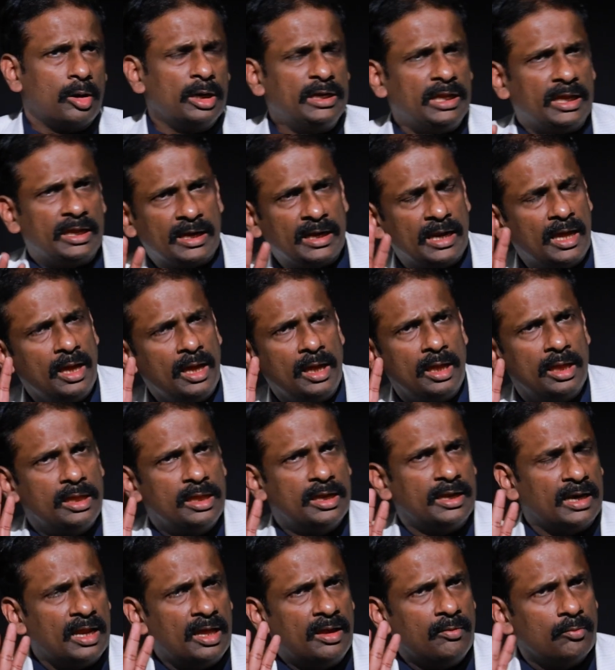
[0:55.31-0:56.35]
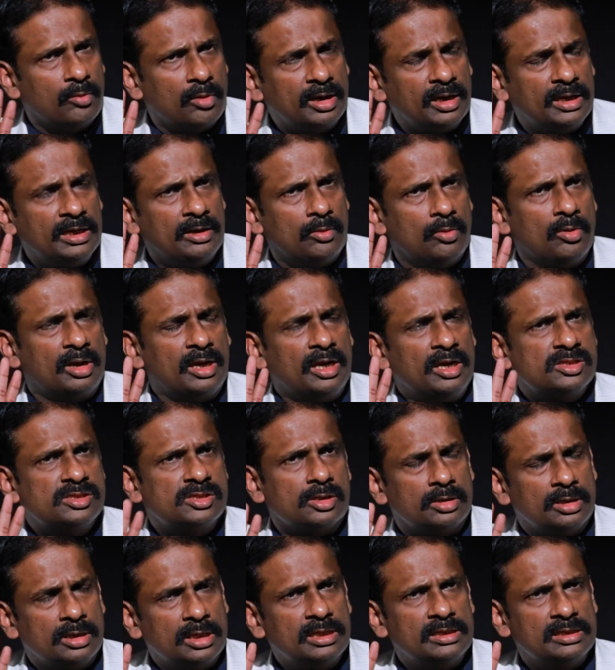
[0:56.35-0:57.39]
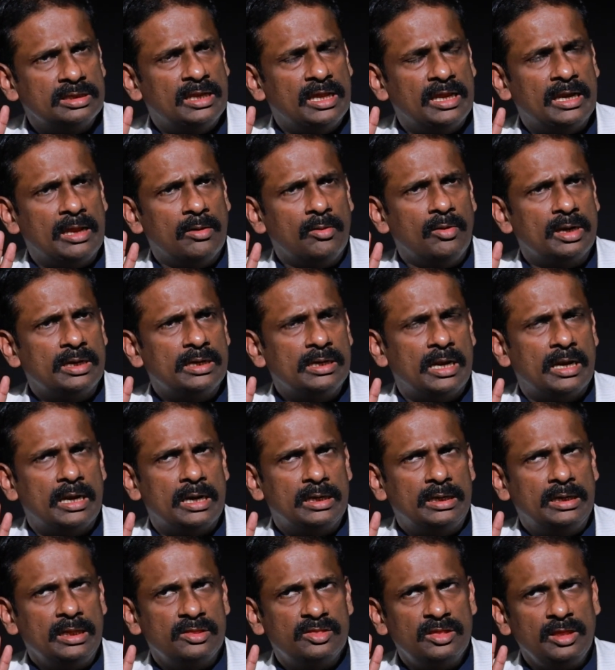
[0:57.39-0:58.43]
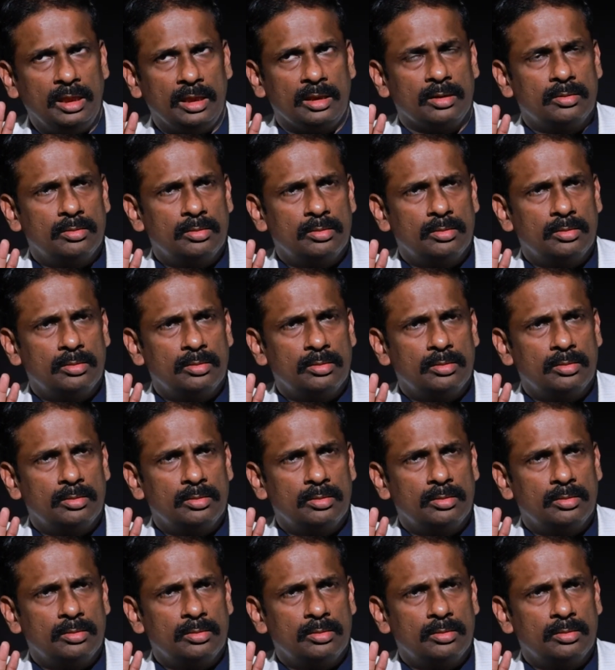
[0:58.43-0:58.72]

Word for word: ఒకటి ఇక్కడ ఇక్కడ ఒక నిమిషం నేనేమంటున్నానంటే సి